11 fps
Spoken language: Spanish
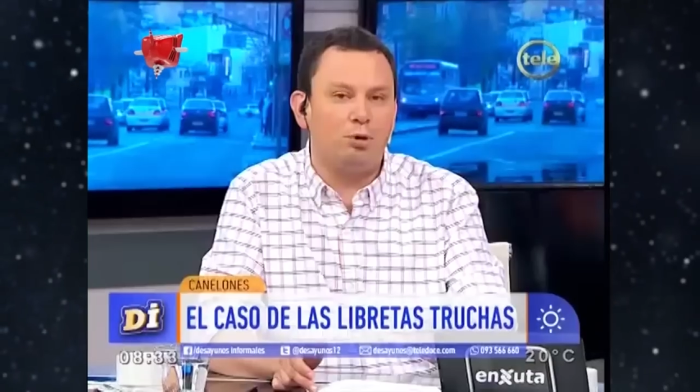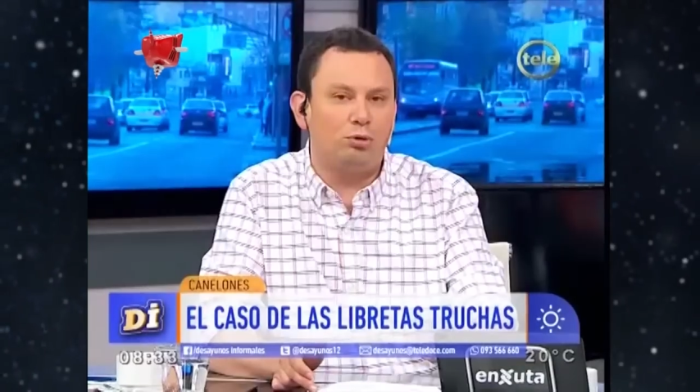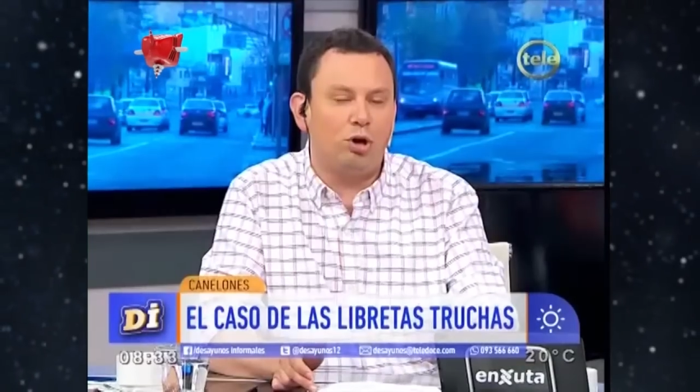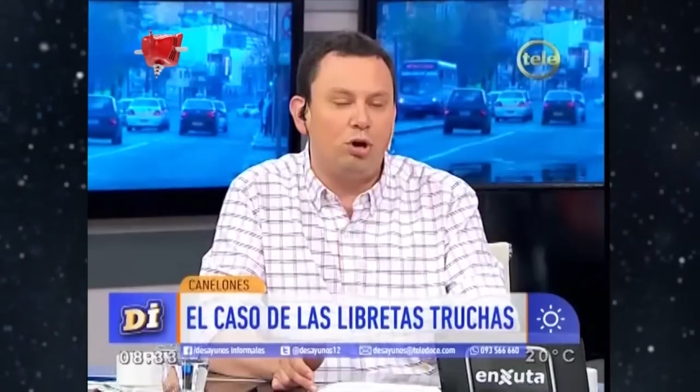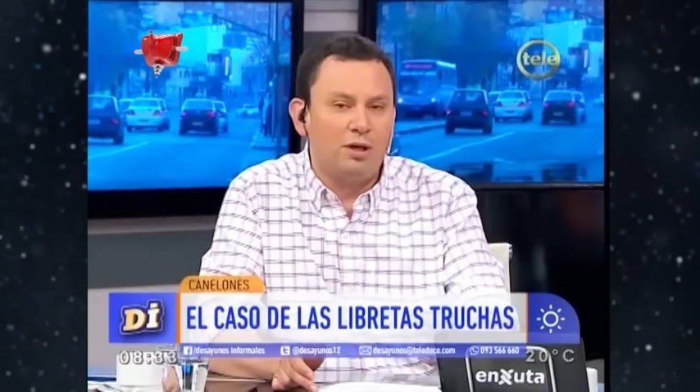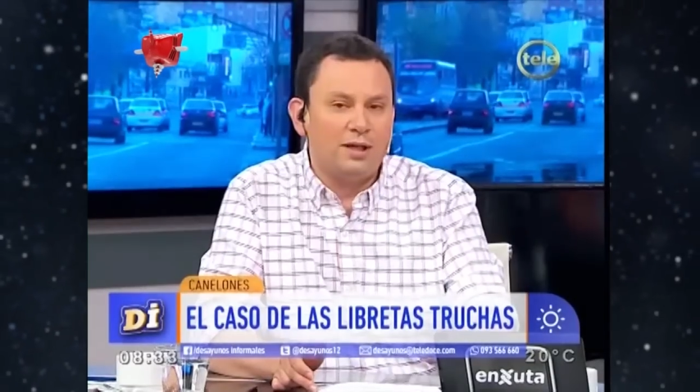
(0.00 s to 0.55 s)

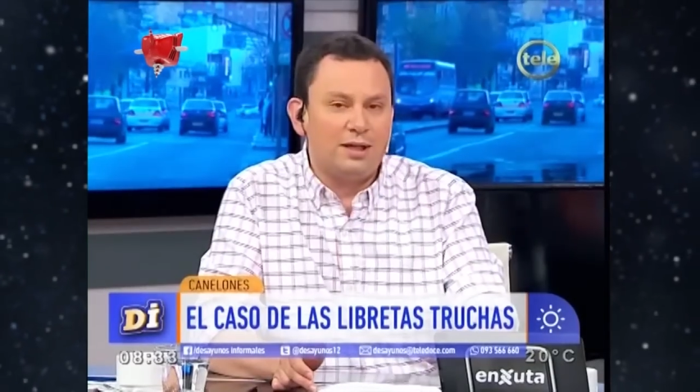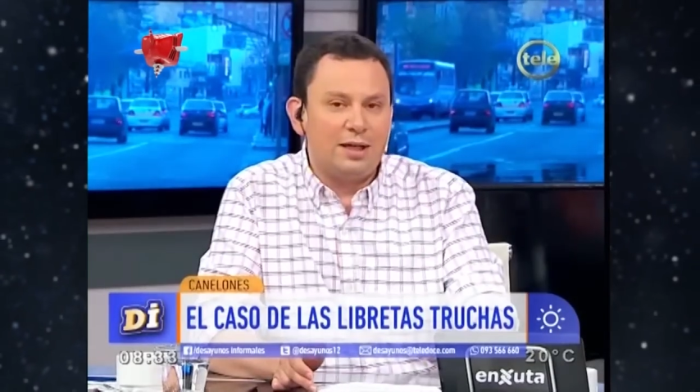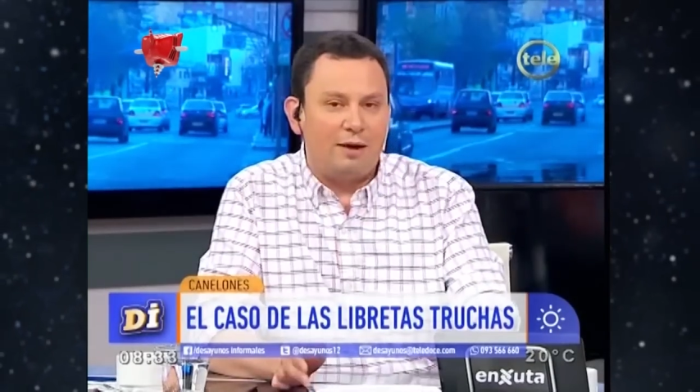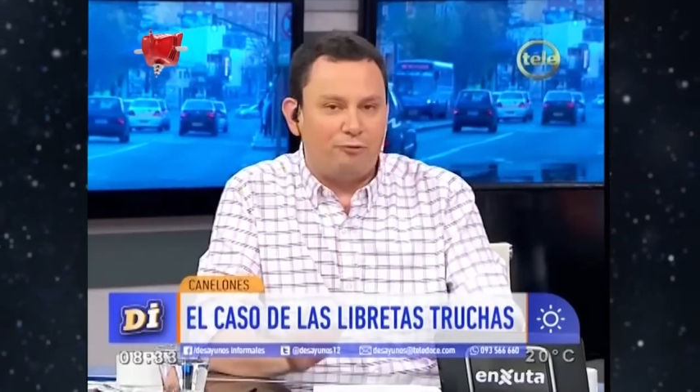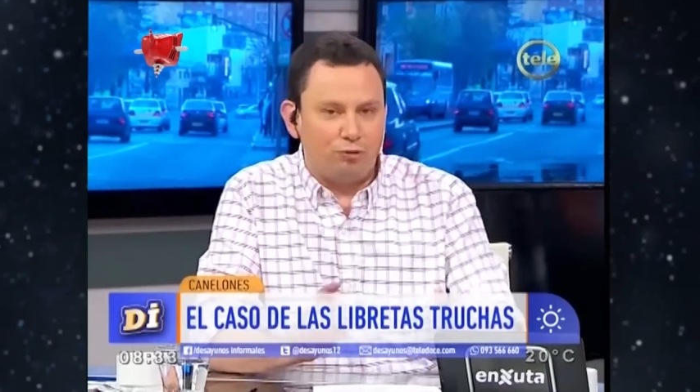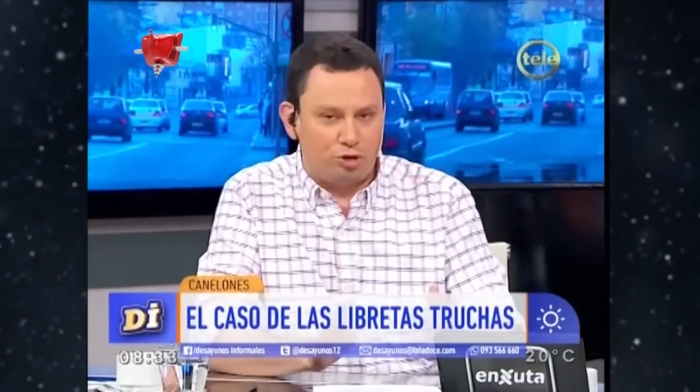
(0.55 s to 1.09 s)
involucró
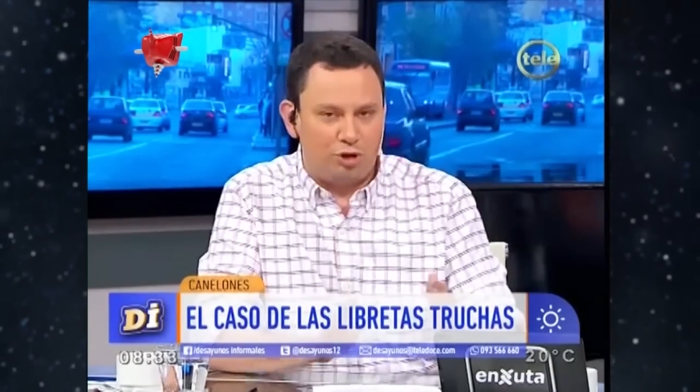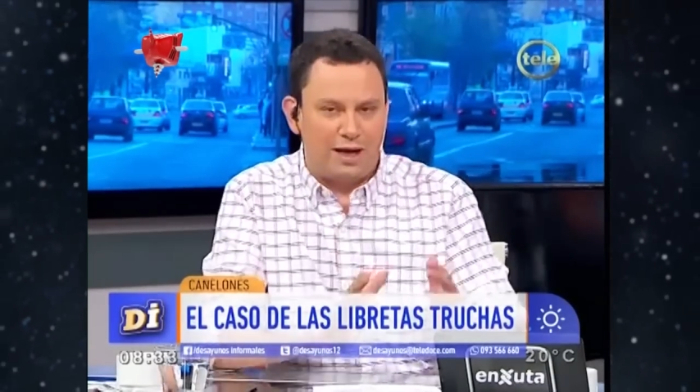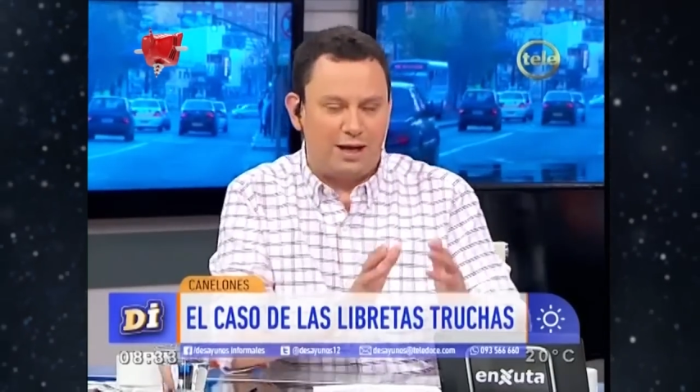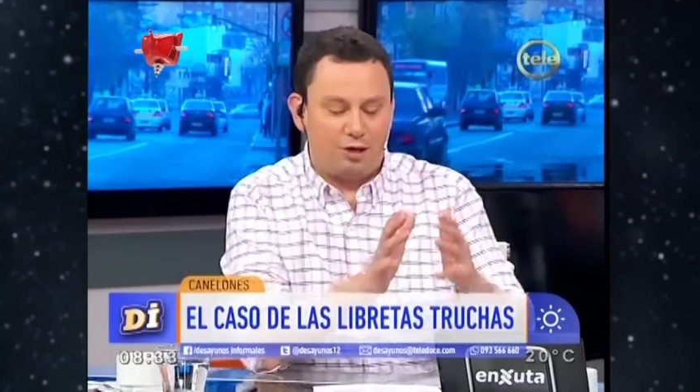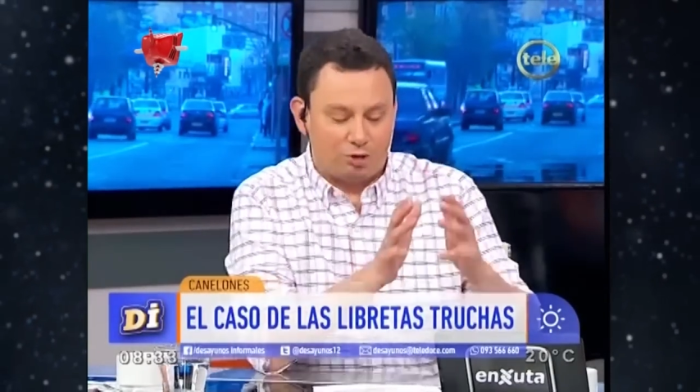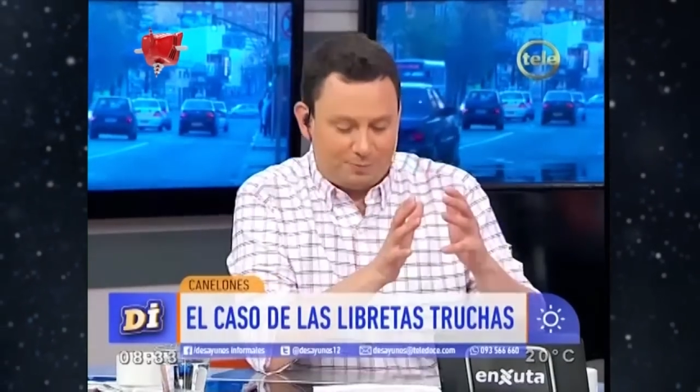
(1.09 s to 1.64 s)
a
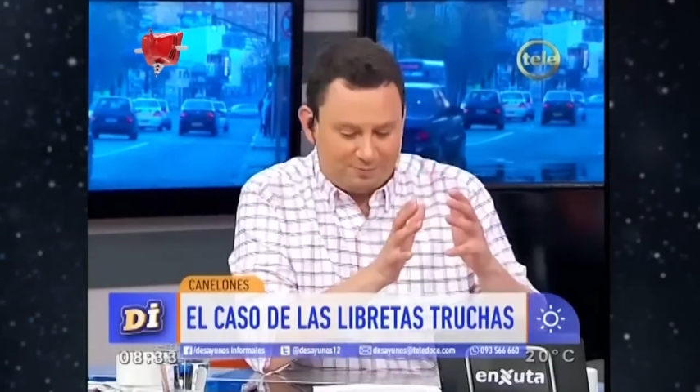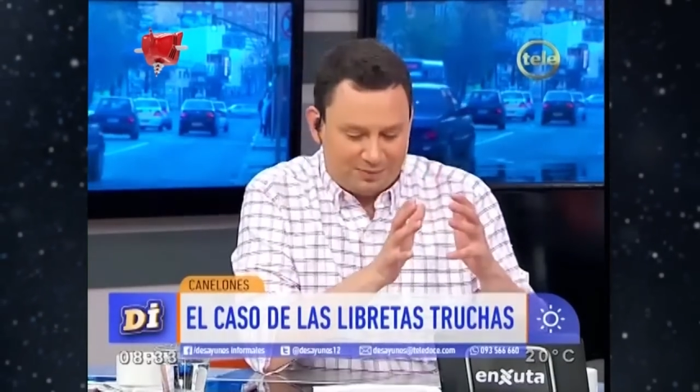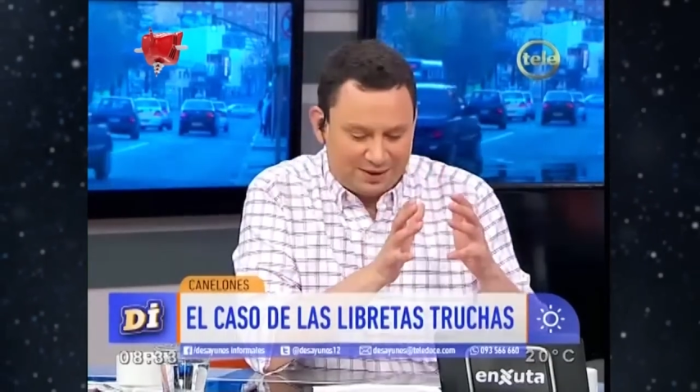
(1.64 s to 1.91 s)
funcionarios